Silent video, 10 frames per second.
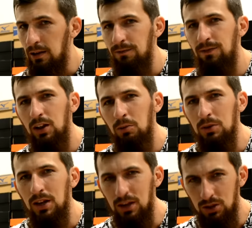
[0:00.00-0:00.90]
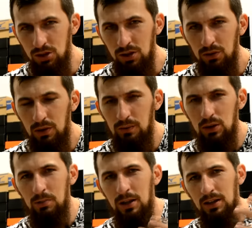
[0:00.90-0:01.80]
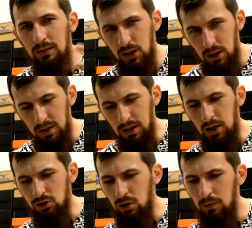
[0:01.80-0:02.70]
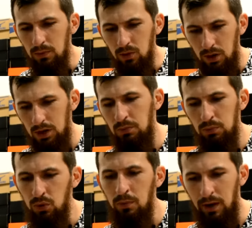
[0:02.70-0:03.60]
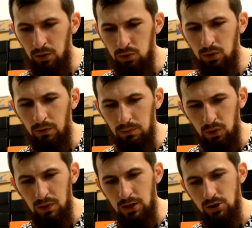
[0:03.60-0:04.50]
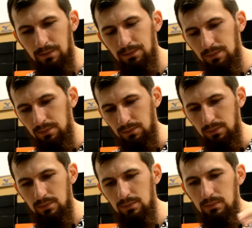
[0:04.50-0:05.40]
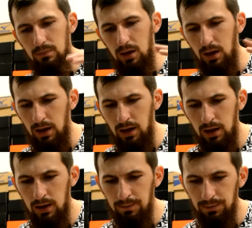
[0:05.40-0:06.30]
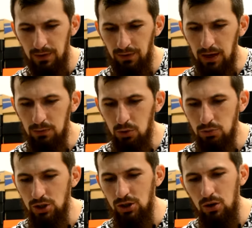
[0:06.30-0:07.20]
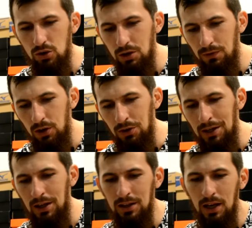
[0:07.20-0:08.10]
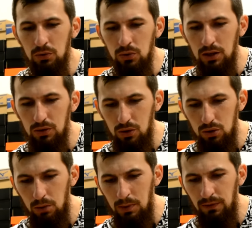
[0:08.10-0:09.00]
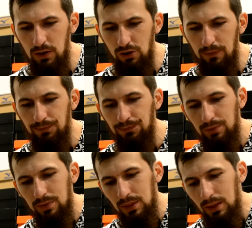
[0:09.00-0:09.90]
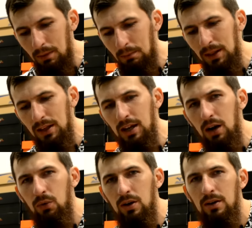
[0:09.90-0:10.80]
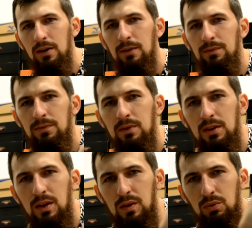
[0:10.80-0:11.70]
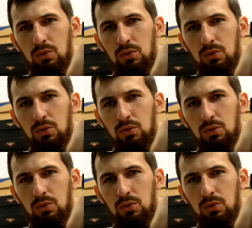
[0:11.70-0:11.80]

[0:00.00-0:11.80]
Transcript: wiadomo, takie rzeczy, na które będziemy natrafiać z każdą kolejną półką jakościową. To znaczy, yy, w jakimś obszarze gorsze wykonanie. I tak tutaj to się objawia, że materiał jest